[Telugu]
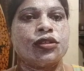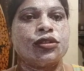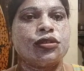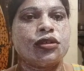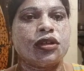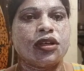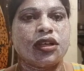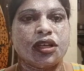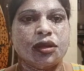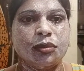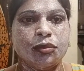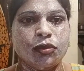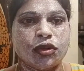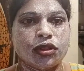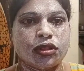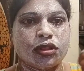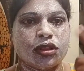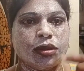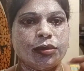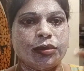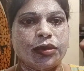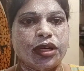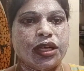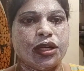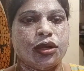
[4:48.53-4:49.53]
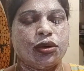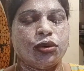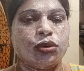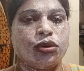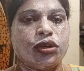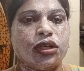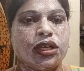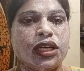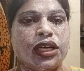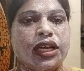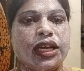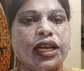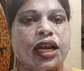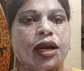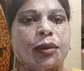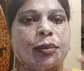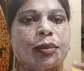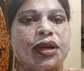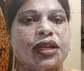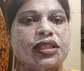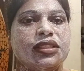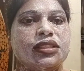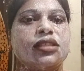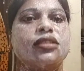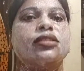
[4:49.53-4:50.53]
చూడండి మొత్తం నేను టోటల్గా ఇలా
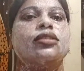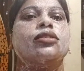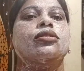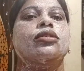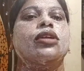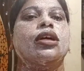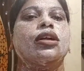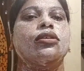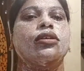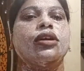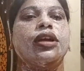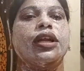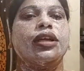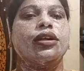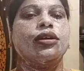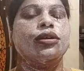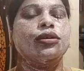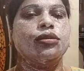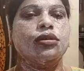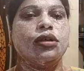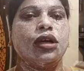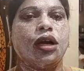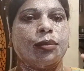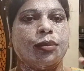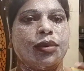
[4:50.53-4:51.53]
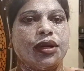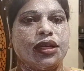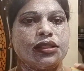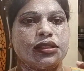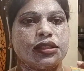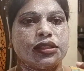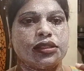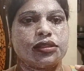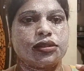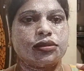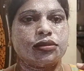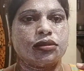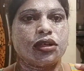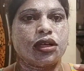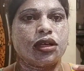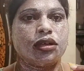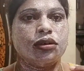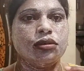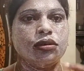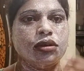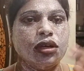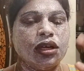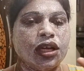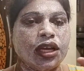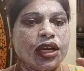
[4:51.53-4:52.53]
అప్లై చేసుకున్నాను నెక్ కూడా అప్లై
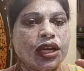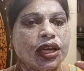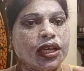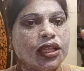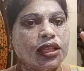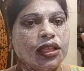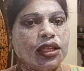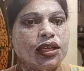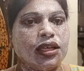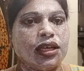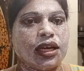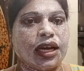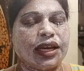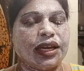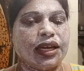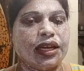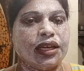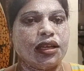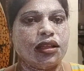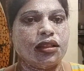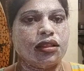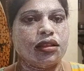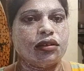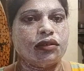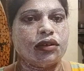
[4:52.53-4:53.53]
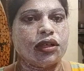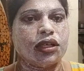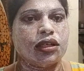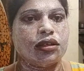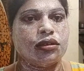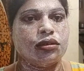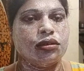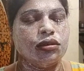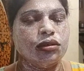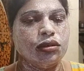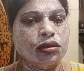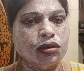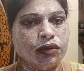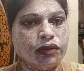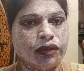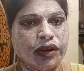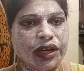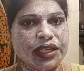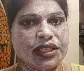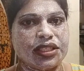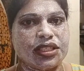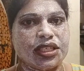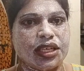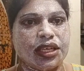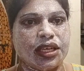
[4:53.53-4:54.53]
చేసుకున్నాను ఇది డ్రై అయ్యేంత వరకు
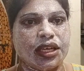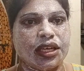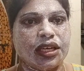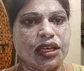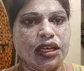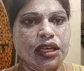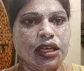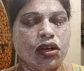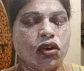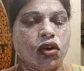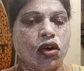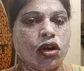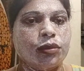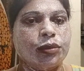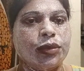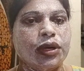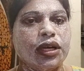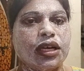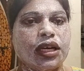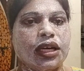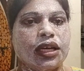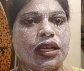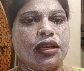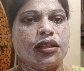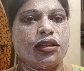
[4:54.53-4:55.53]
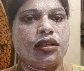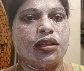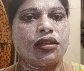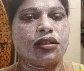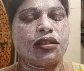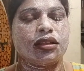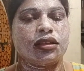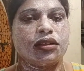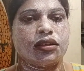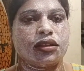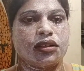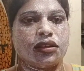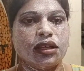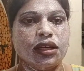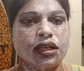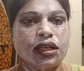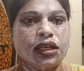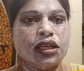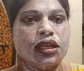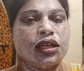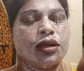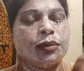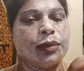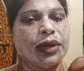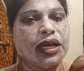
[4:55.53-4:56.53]
వెయిట్ చేయండి నార్మల్ డ్రై అయిన తర్వాత
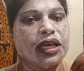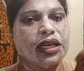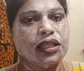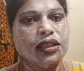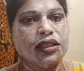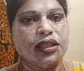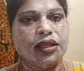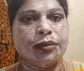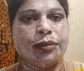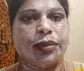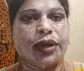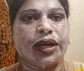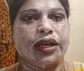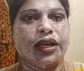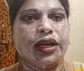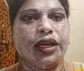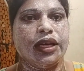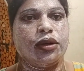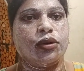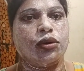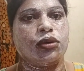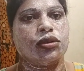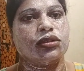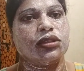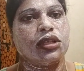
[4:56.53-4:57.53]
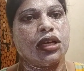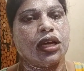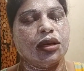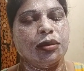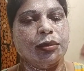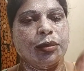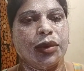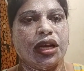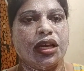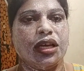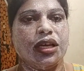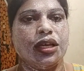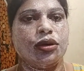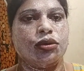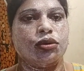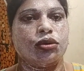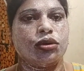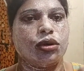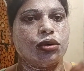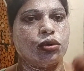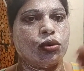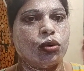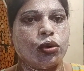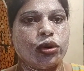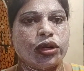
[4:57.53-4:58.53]
మళ్ళీ దీనిపైన ఇంకొకసారి మళ్ళీ
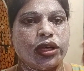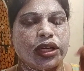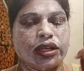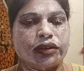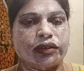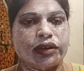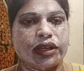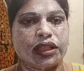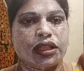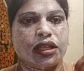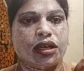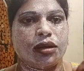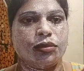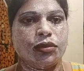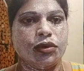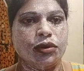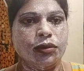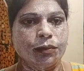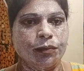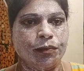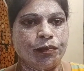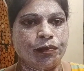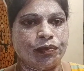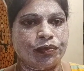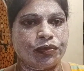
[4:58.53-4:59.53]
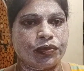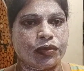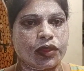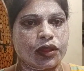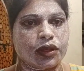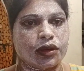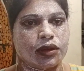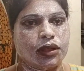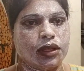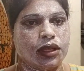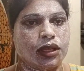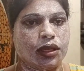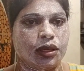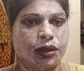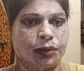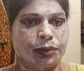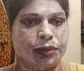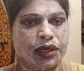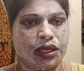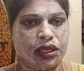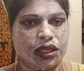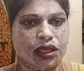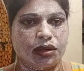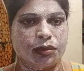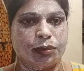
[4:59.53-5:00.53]
ఇంకొక కోటింగ్ వేద్దాము ఈ
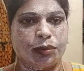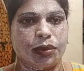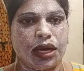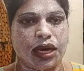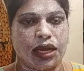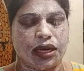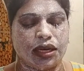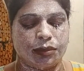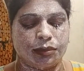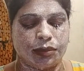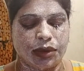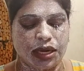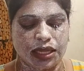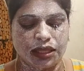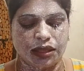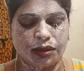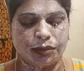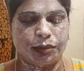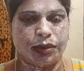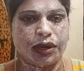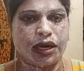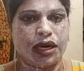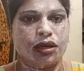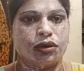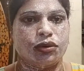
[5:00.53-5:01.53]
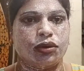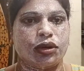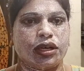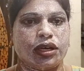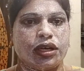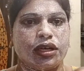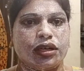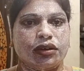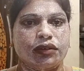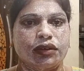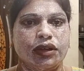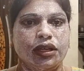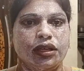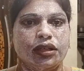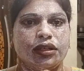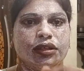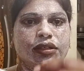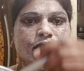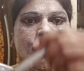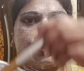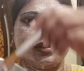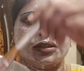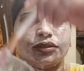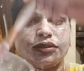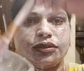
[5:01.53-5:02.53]
పాల బాదం పాలు అనేటివి
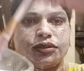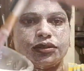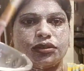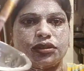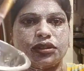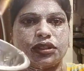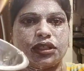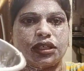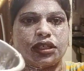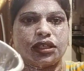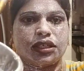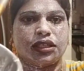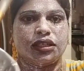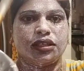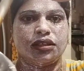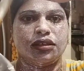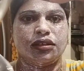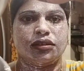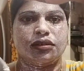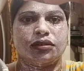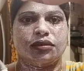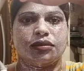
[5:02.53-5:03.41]
చూసారు కదా